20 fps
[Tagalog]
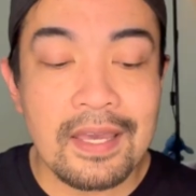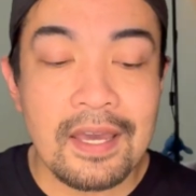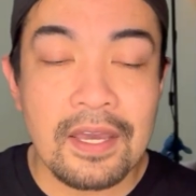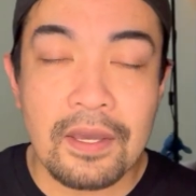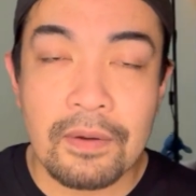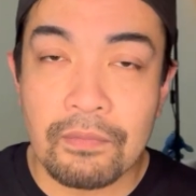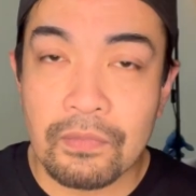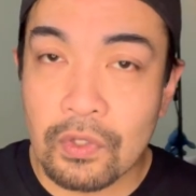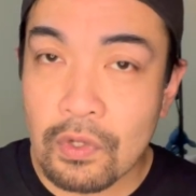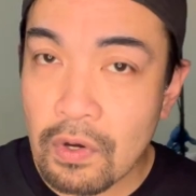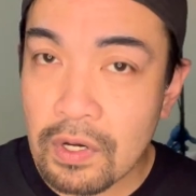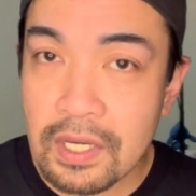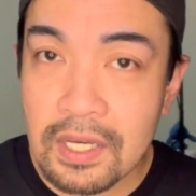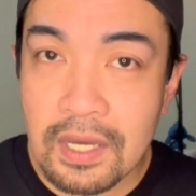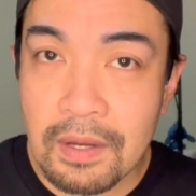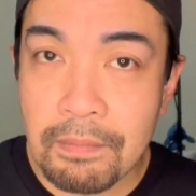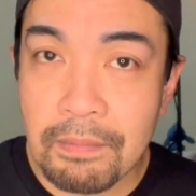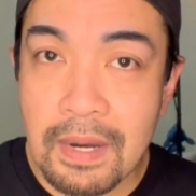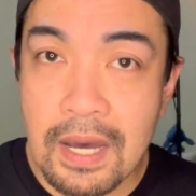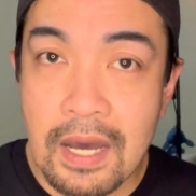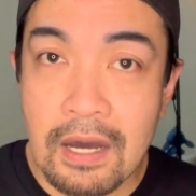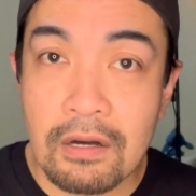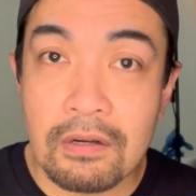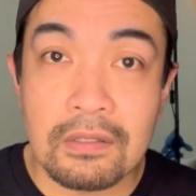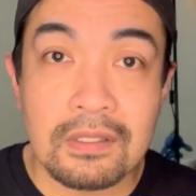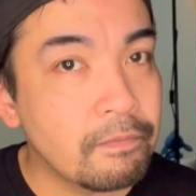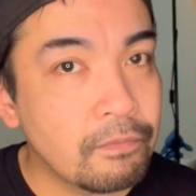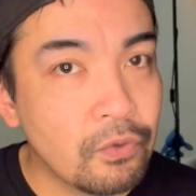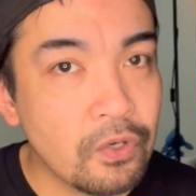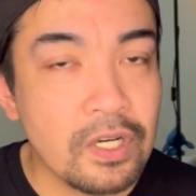I am talking about
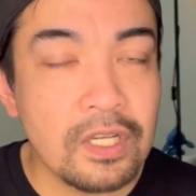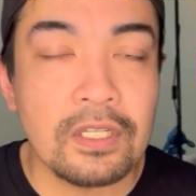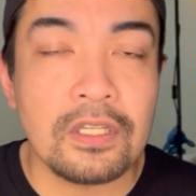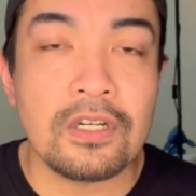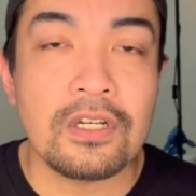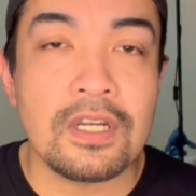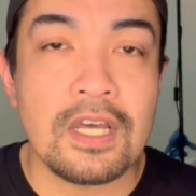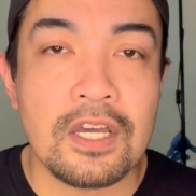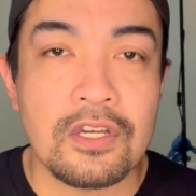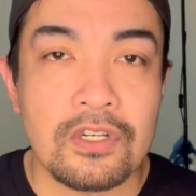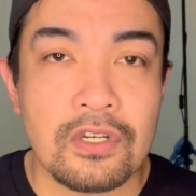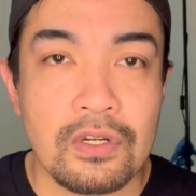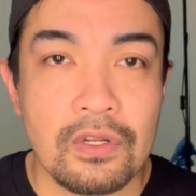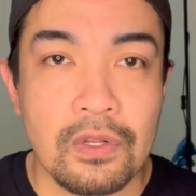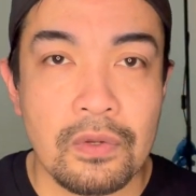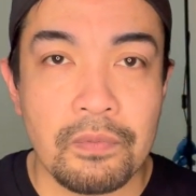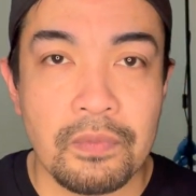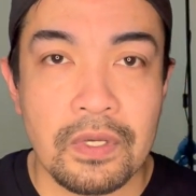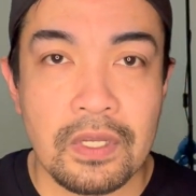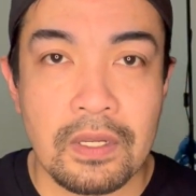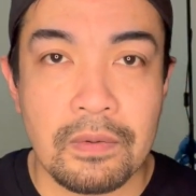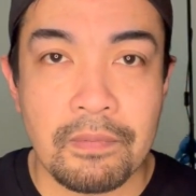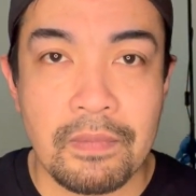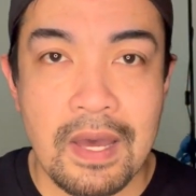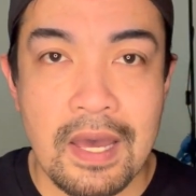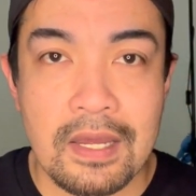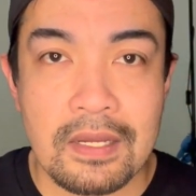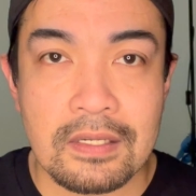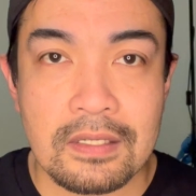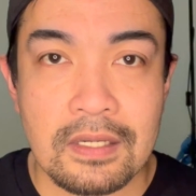for international beauty
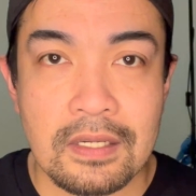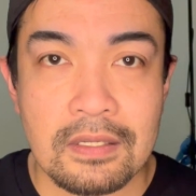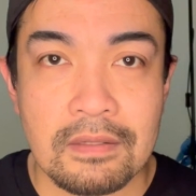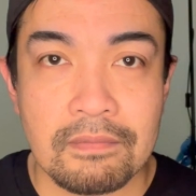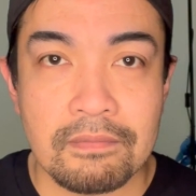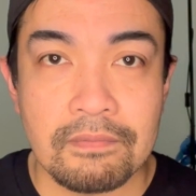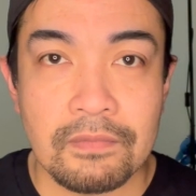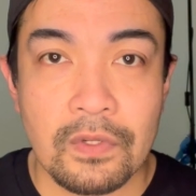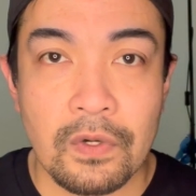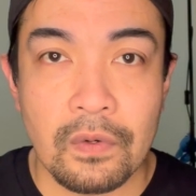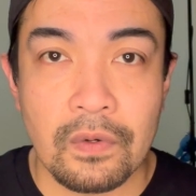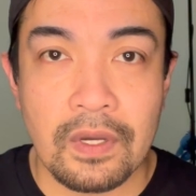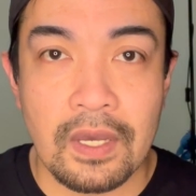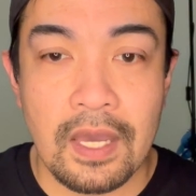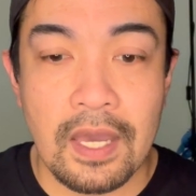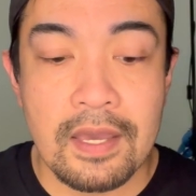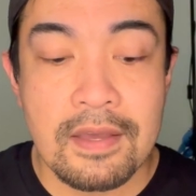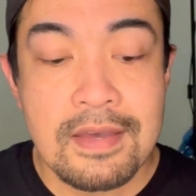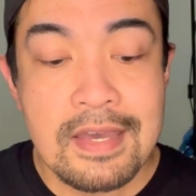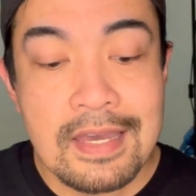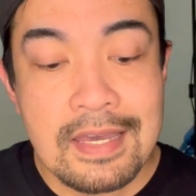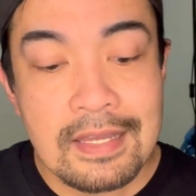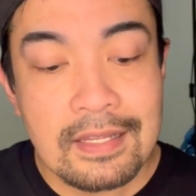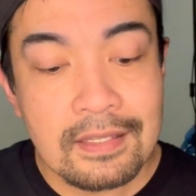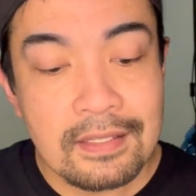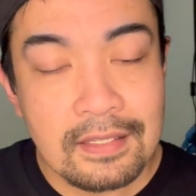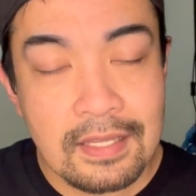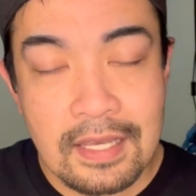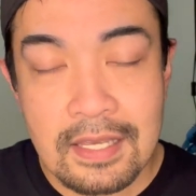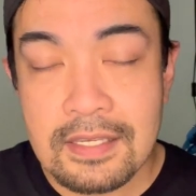pageant. Okay?
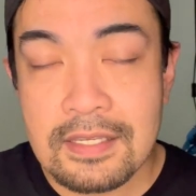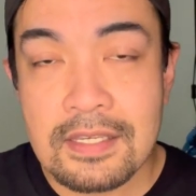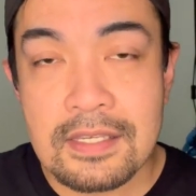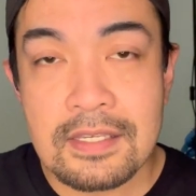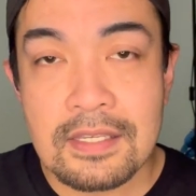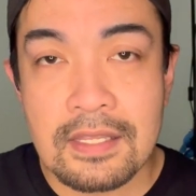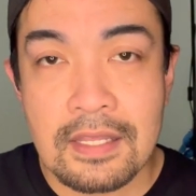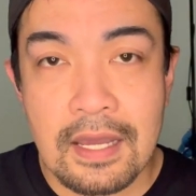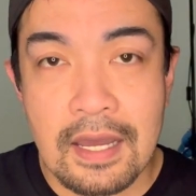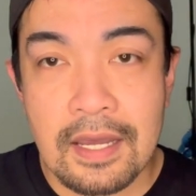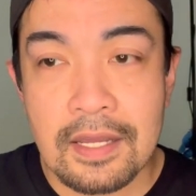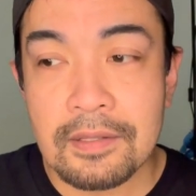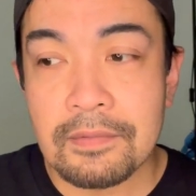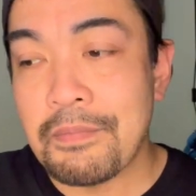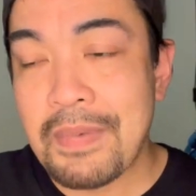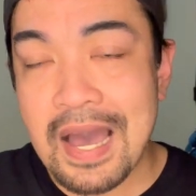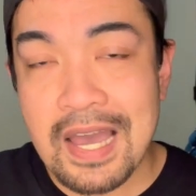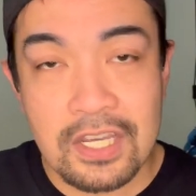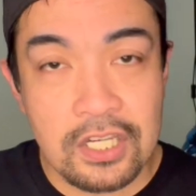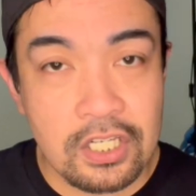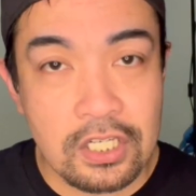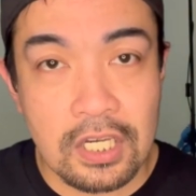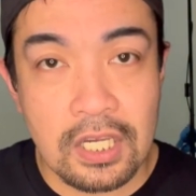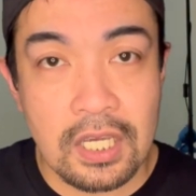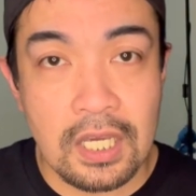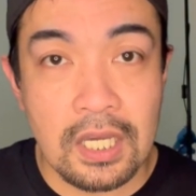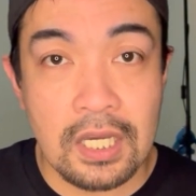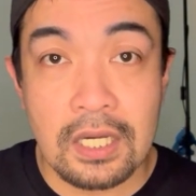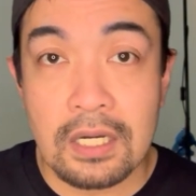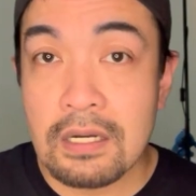This is not
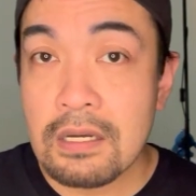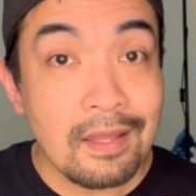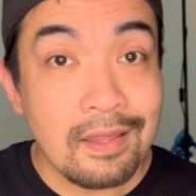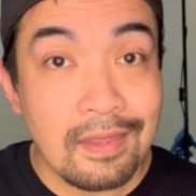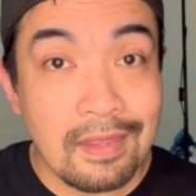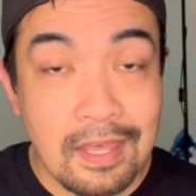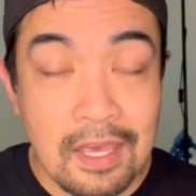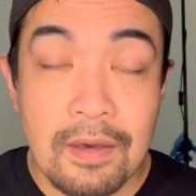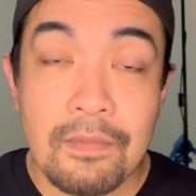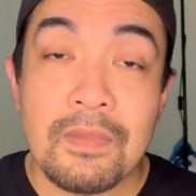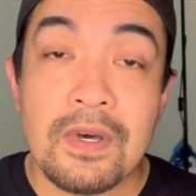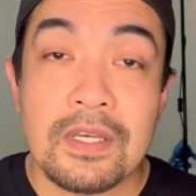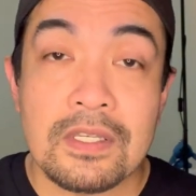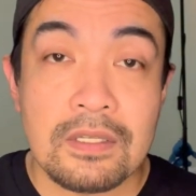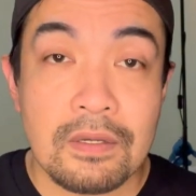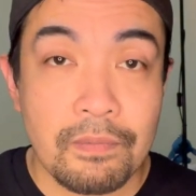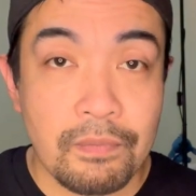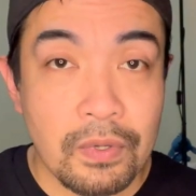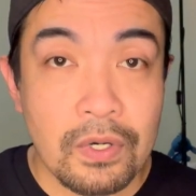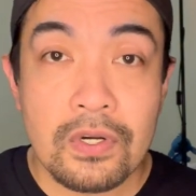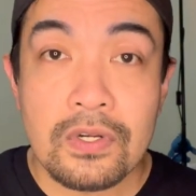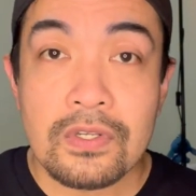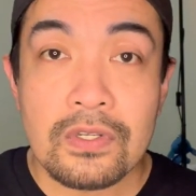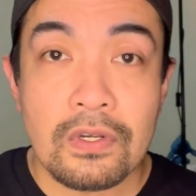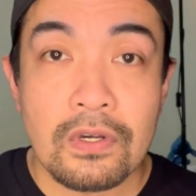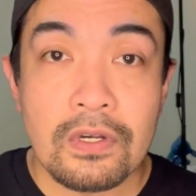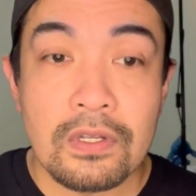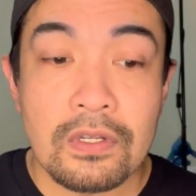bashing them as a person.